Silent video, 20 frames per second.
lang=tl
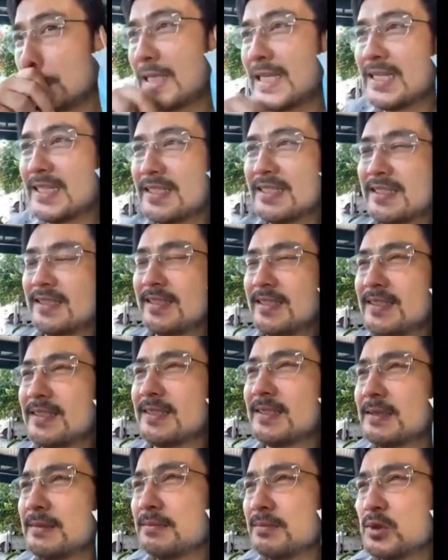And
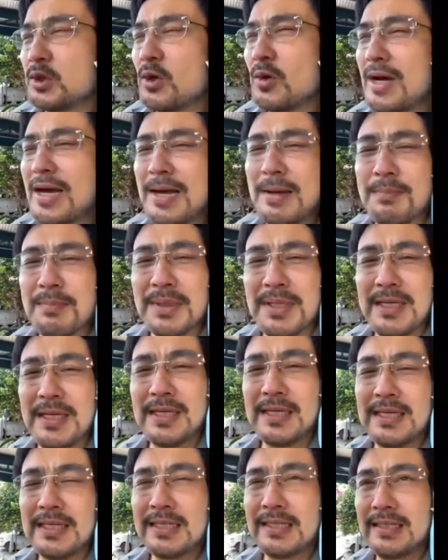um, so
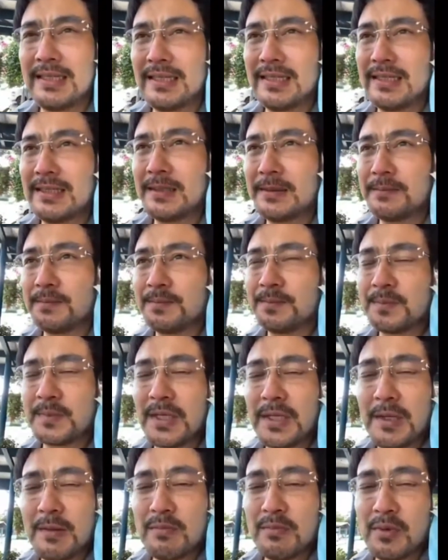happy at um,
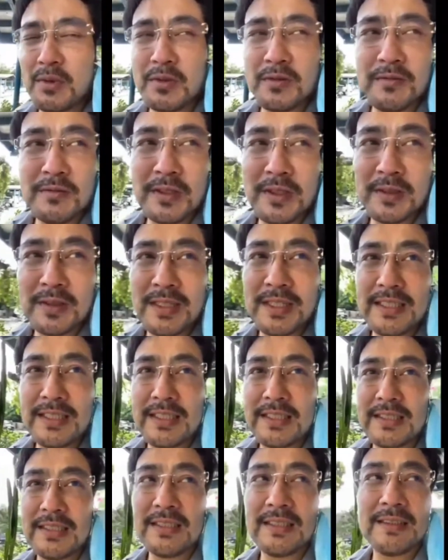nag-improve yung
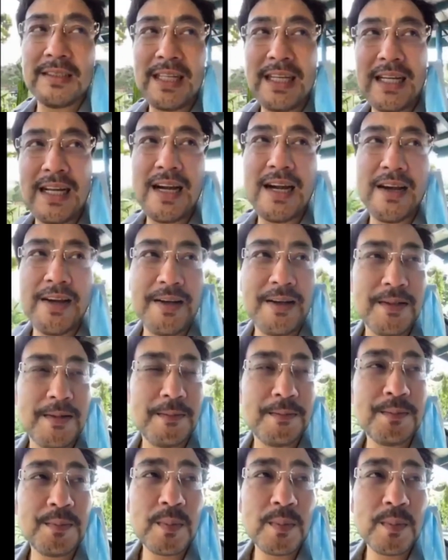kanyang kalagayan.